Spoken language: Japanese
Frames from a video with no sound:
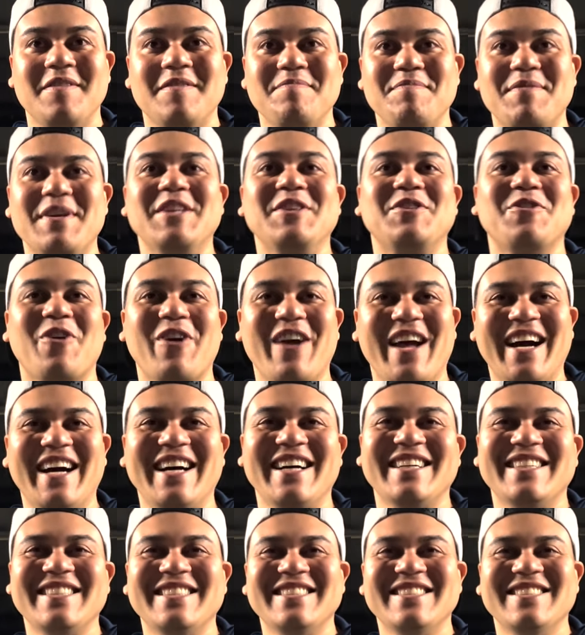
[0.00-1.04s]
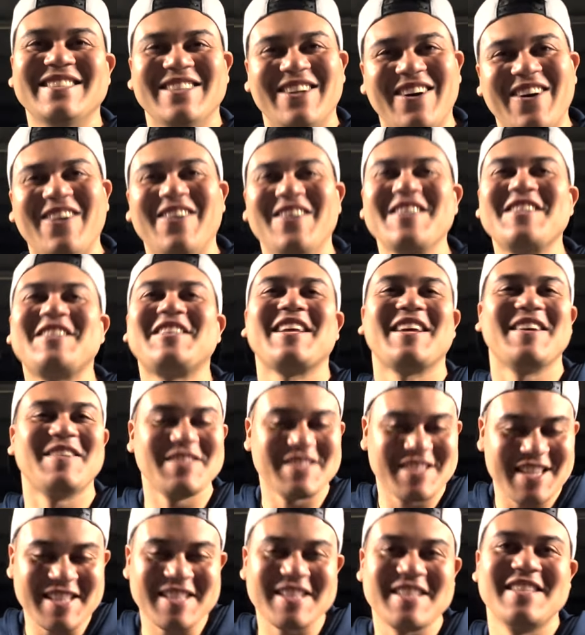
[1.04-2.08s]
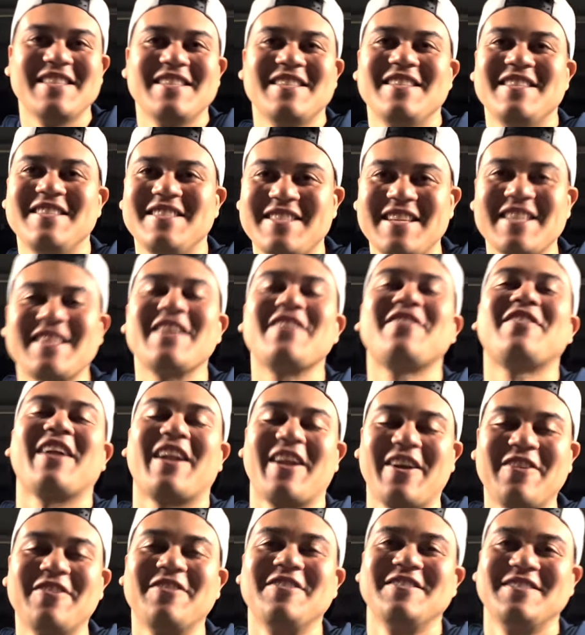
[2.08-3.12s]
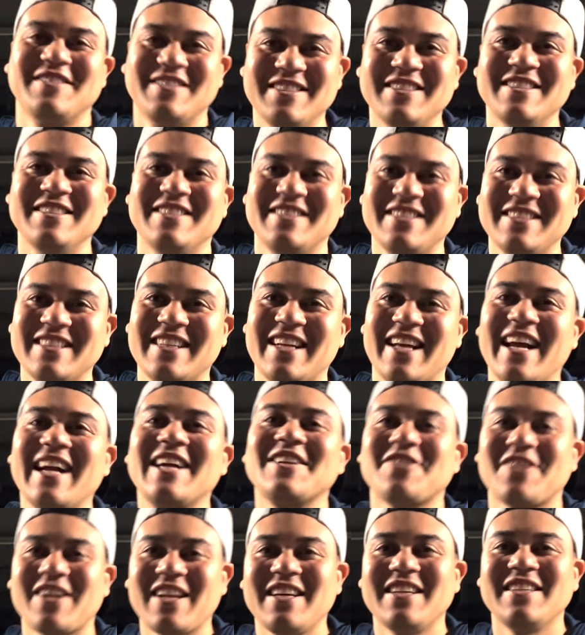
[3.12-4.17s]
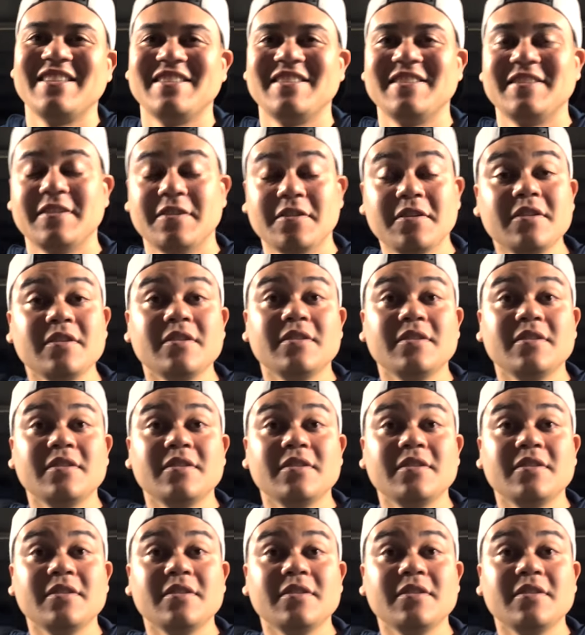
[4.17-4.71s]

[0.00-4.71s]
弁当屋ああマジ見てる見てる見てるうん、お前明日空いてるかなえ